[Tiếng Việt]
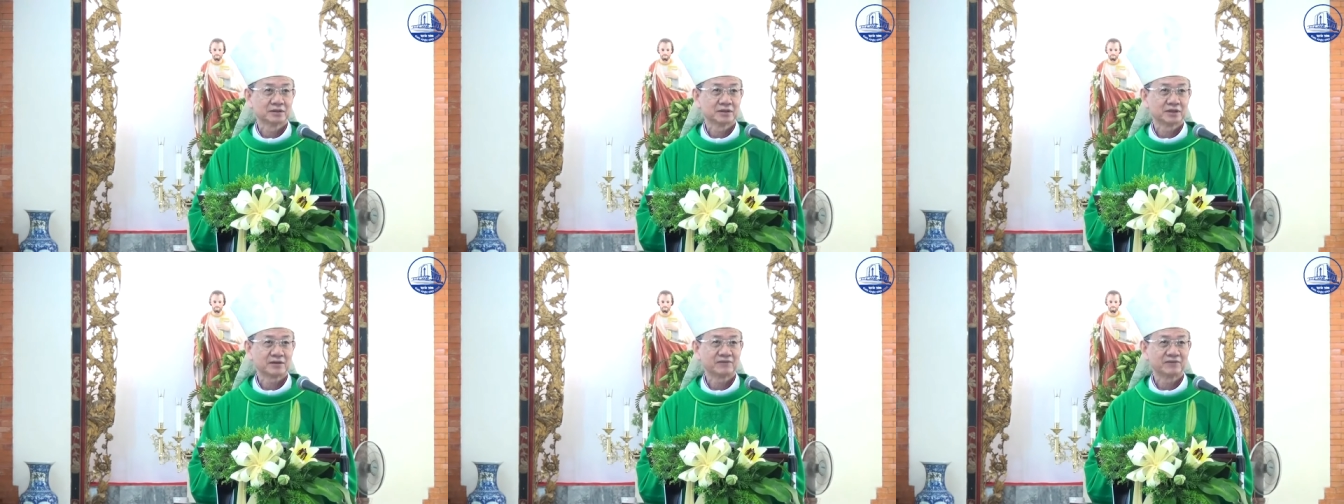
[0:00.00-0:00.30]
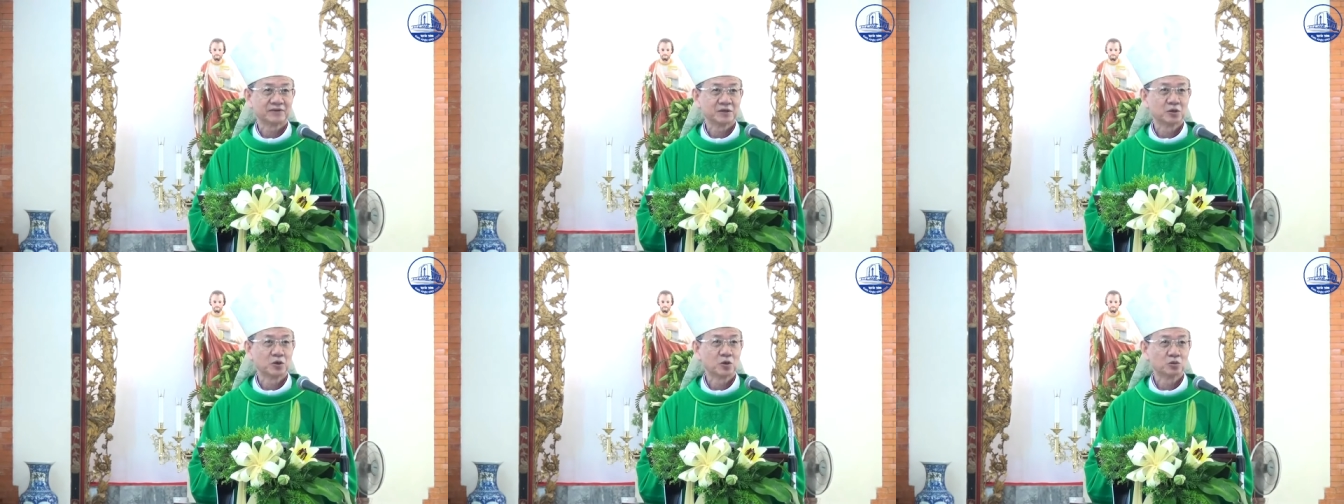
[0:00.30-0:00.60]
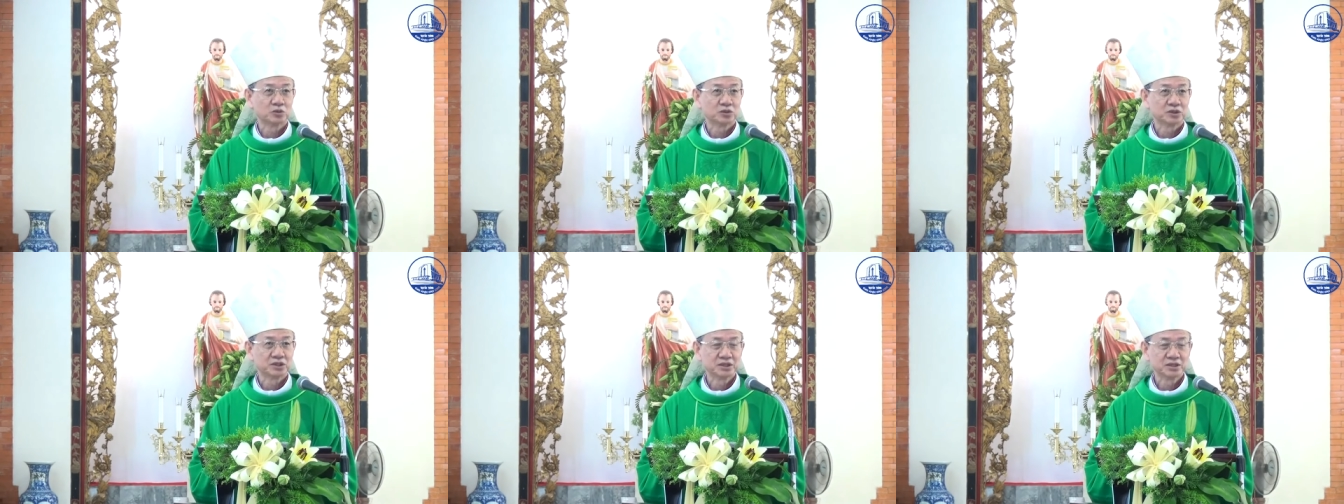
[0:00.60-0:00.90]
Các vị
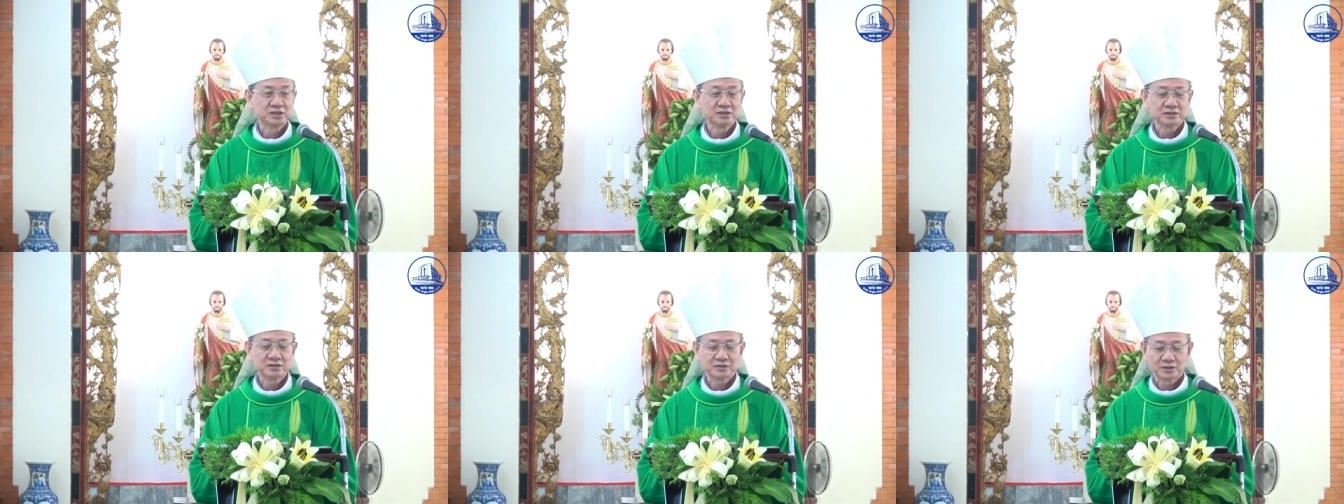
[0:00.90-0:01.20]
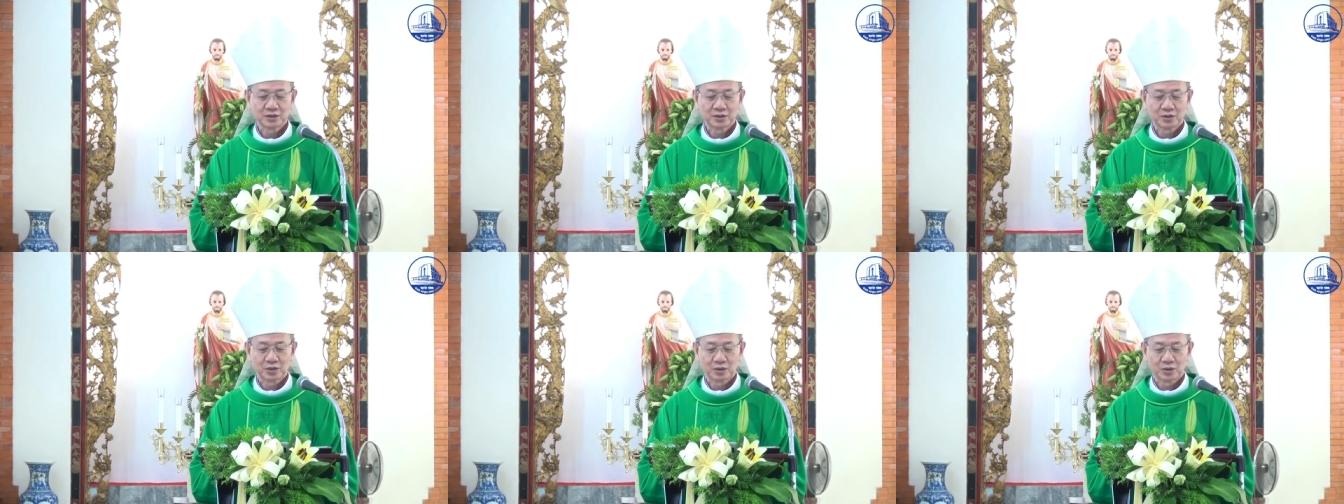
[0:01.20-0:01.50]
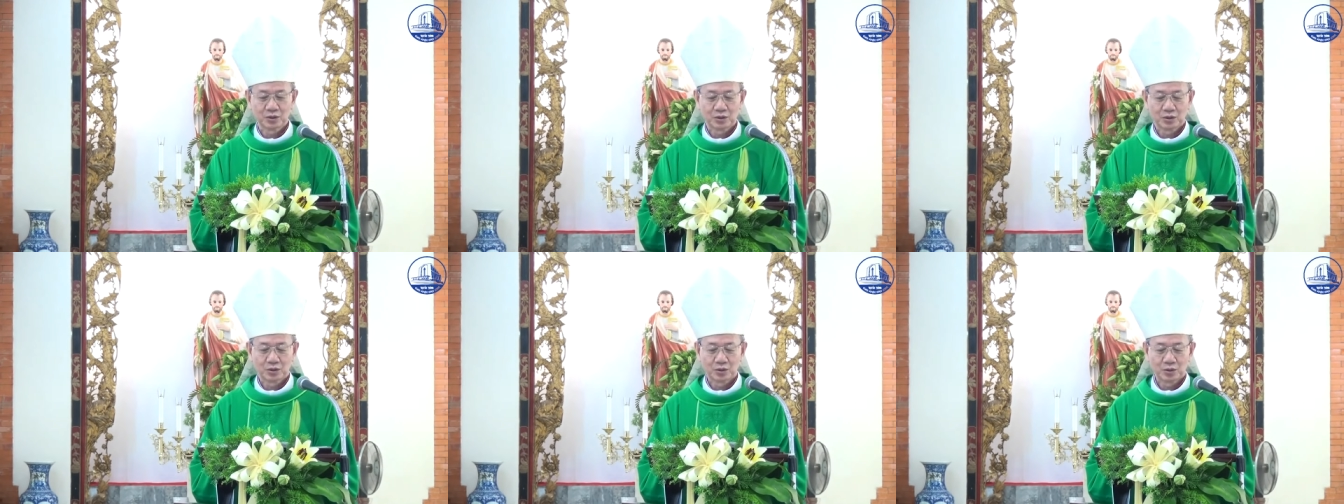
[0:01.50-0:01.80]
ngôn sứ
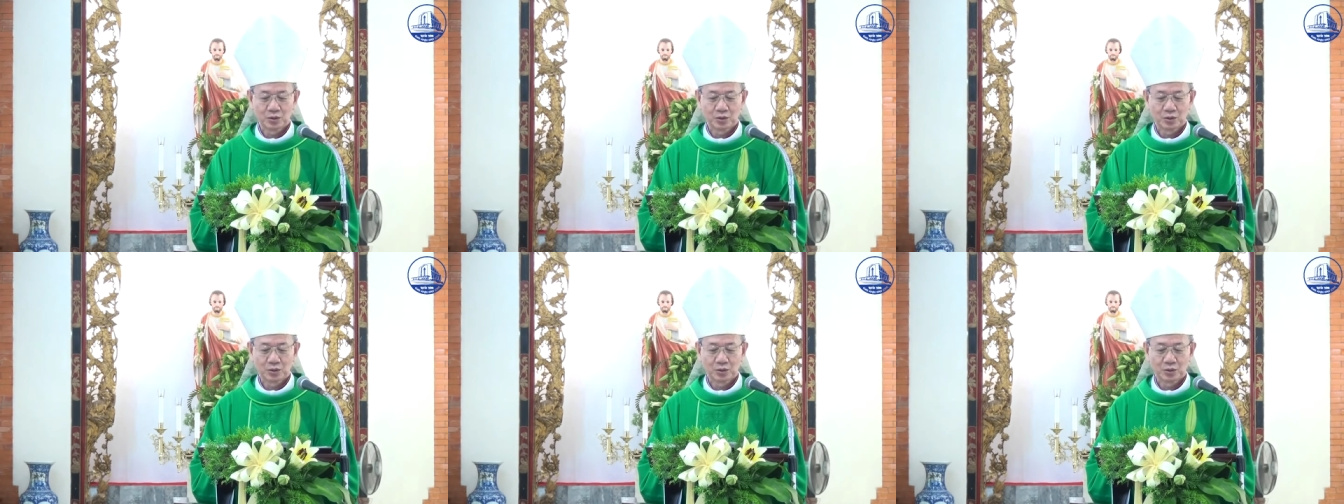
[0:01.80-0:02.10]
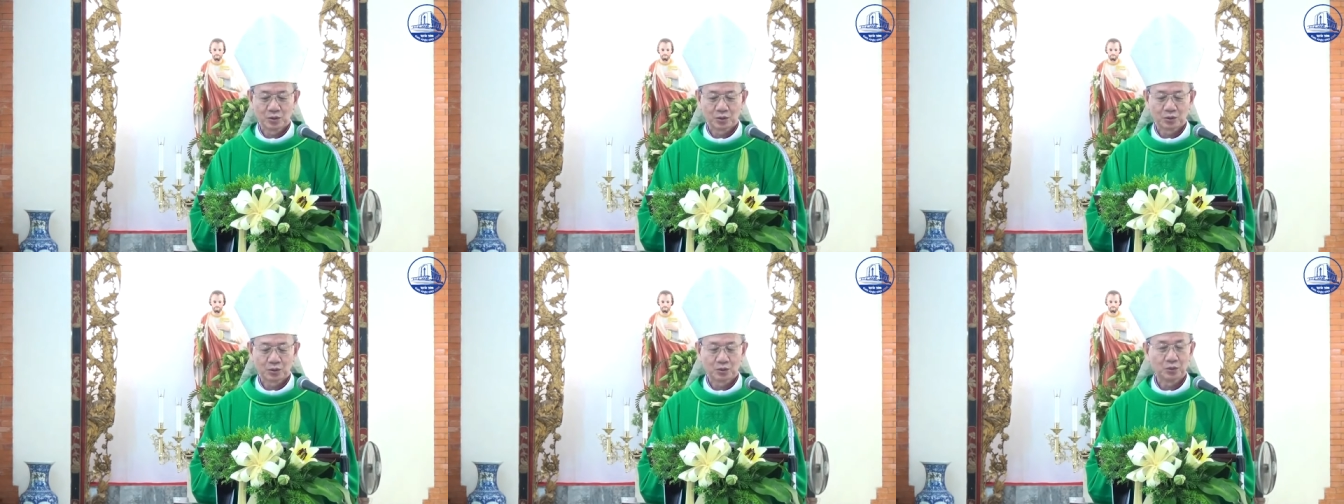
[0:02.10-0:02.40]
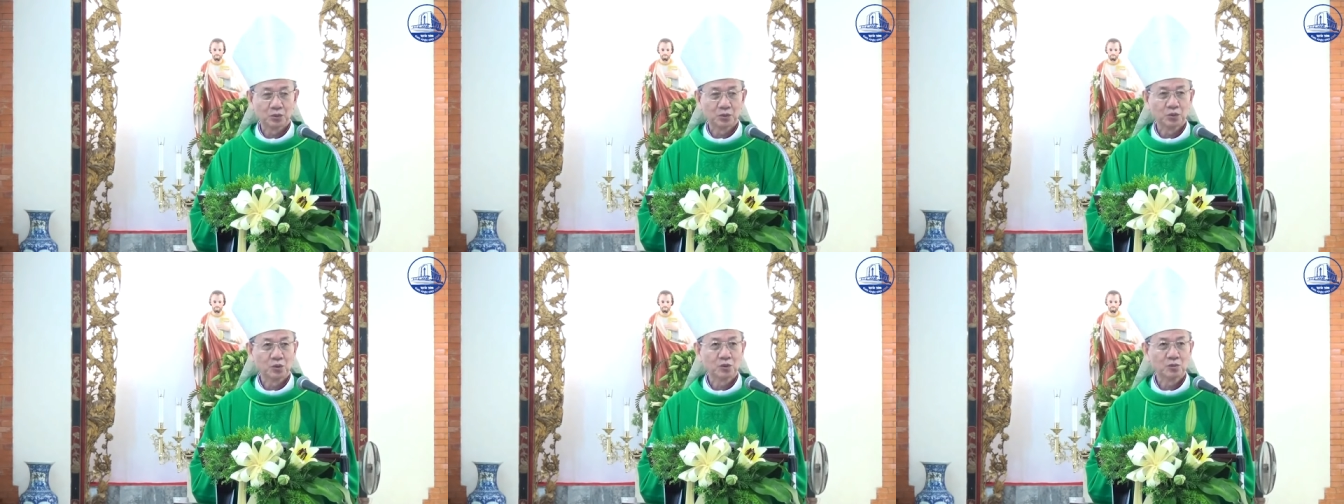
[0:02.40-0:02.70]

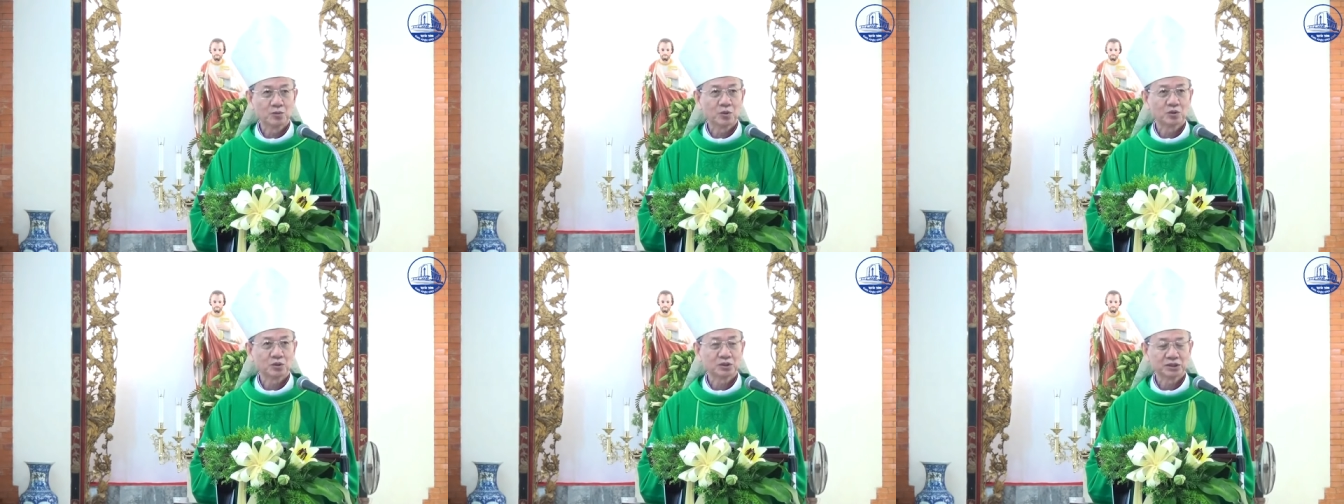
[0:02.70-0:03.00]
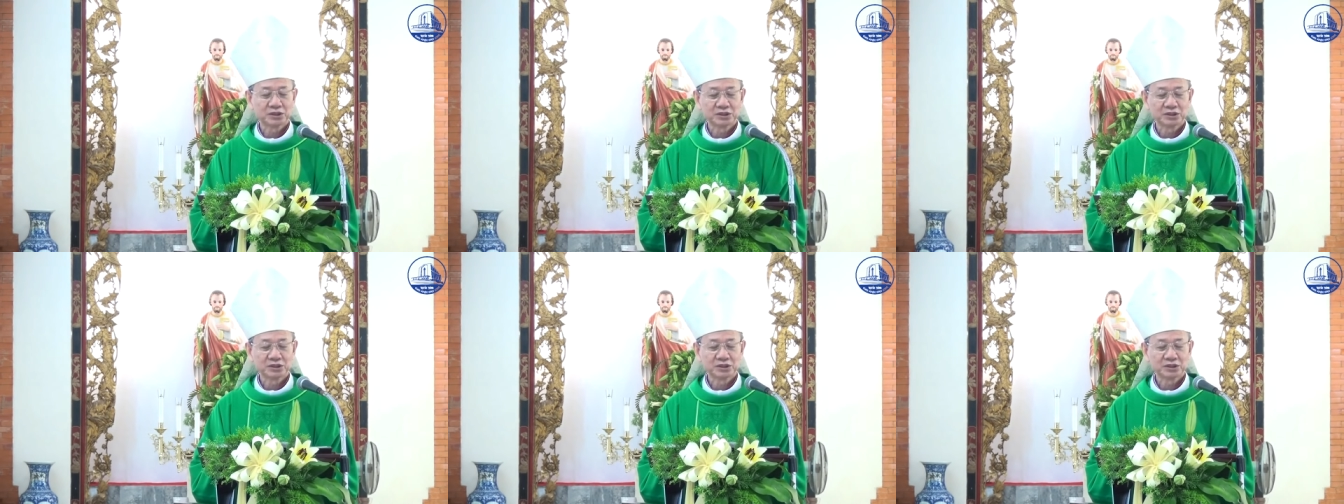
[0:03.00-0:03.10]
Của một cái